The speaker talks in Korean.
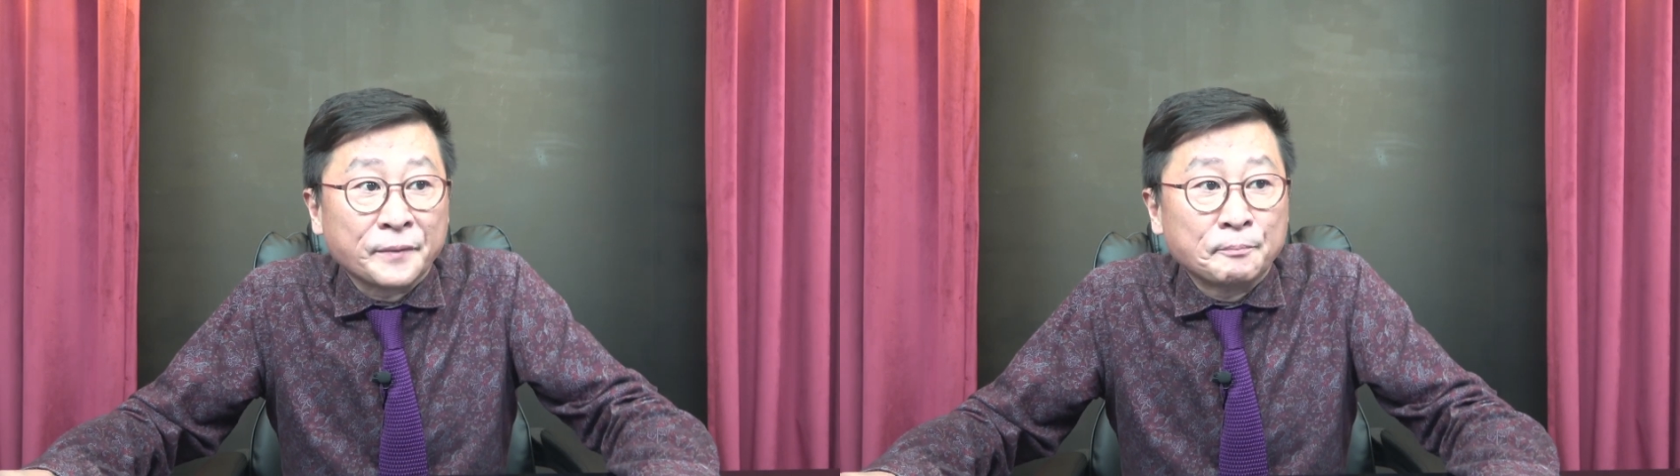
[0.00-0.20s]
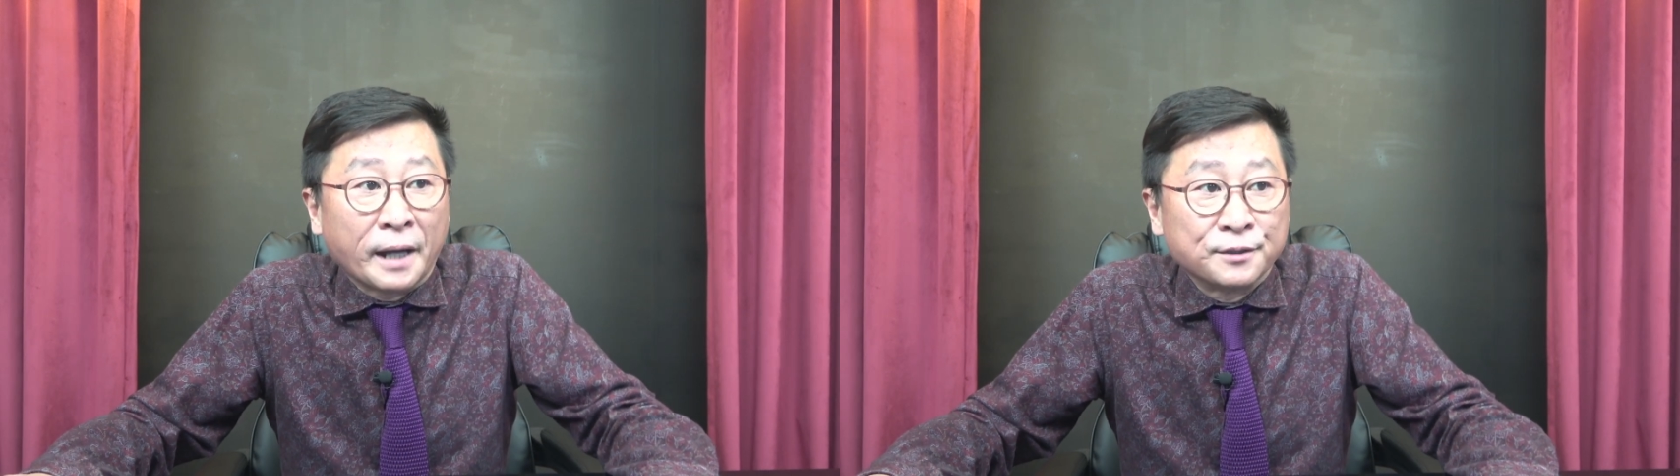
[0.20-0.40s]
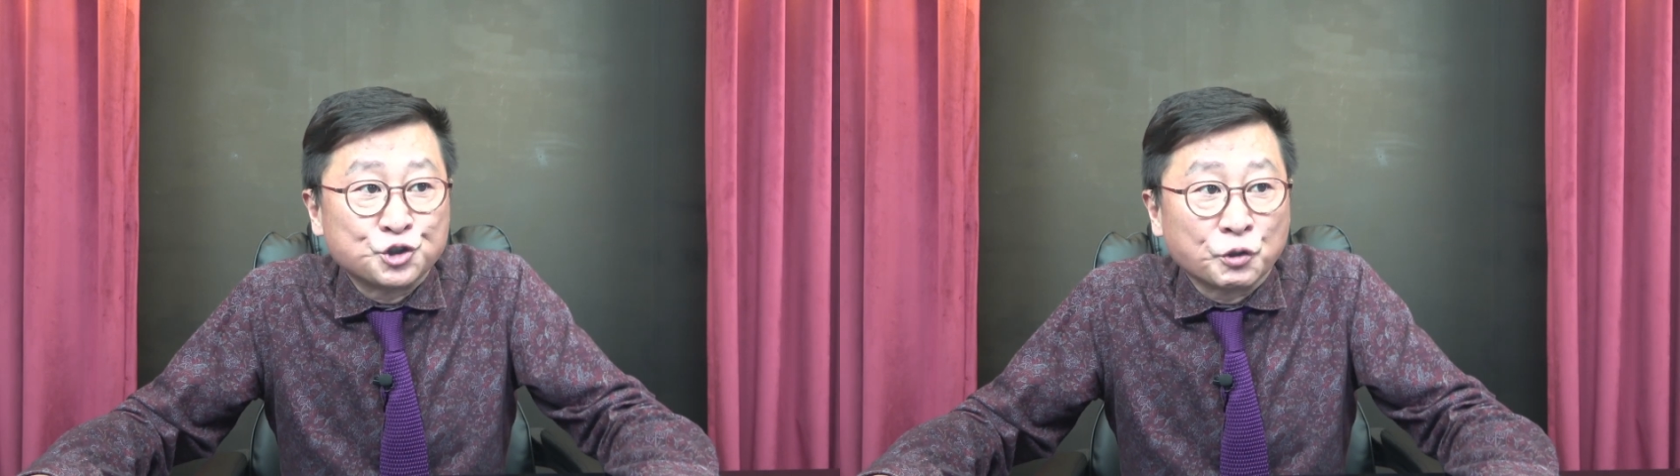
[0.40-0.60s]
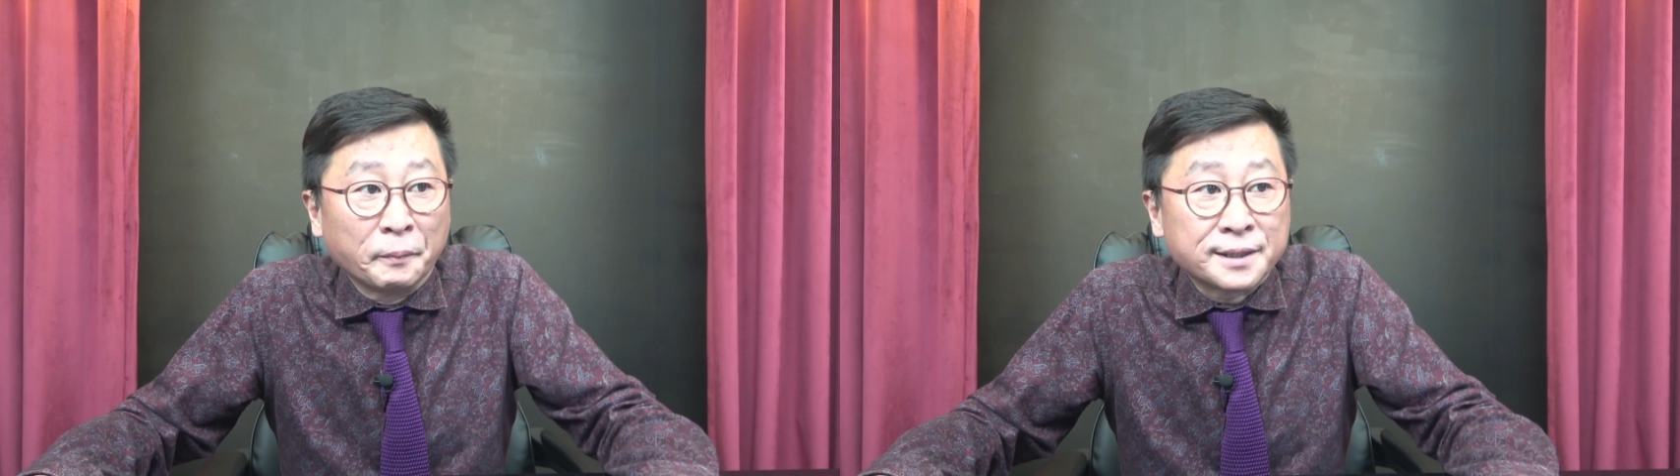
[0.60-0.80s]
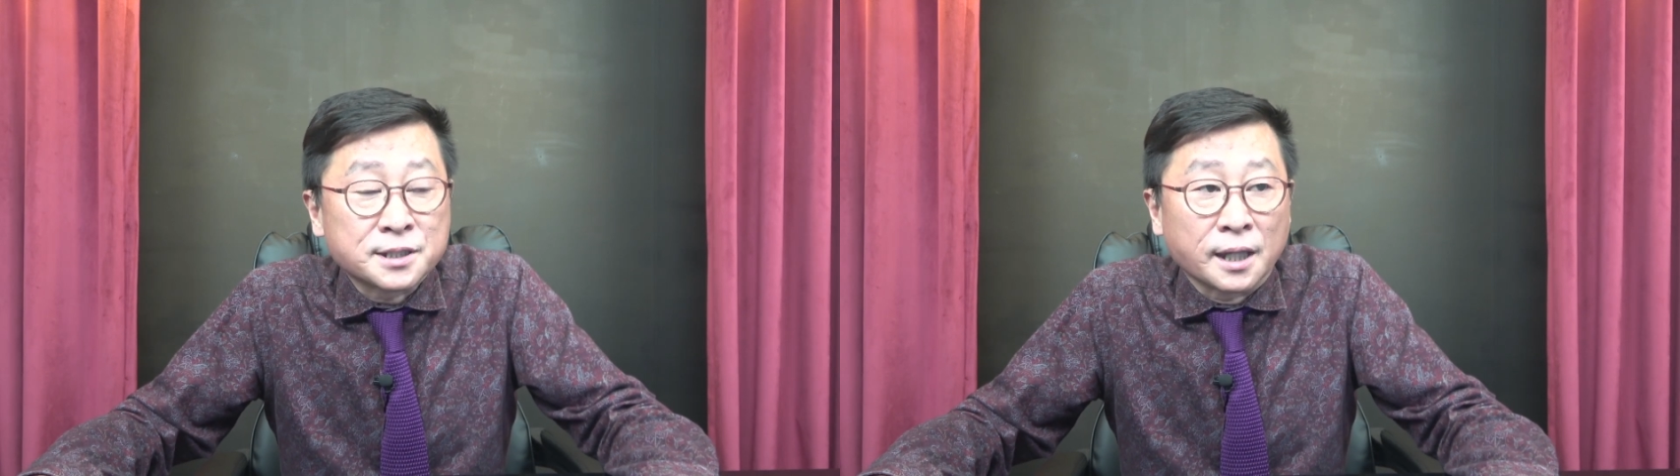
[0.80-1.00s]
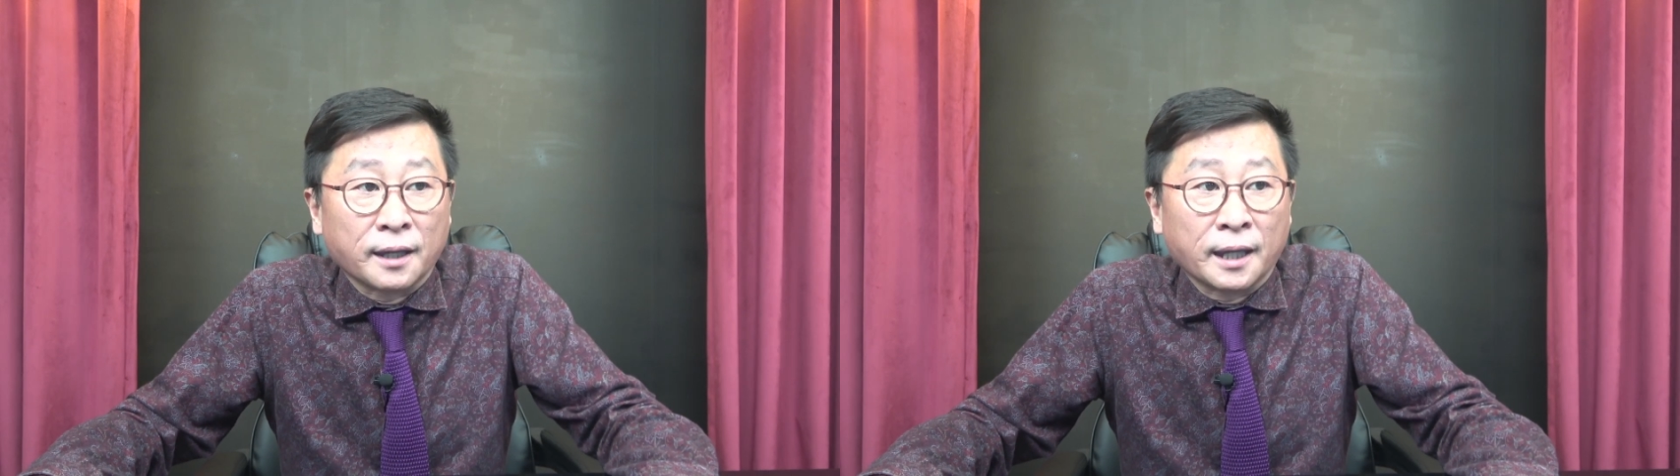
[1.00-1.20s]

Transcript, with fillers: 반중 매체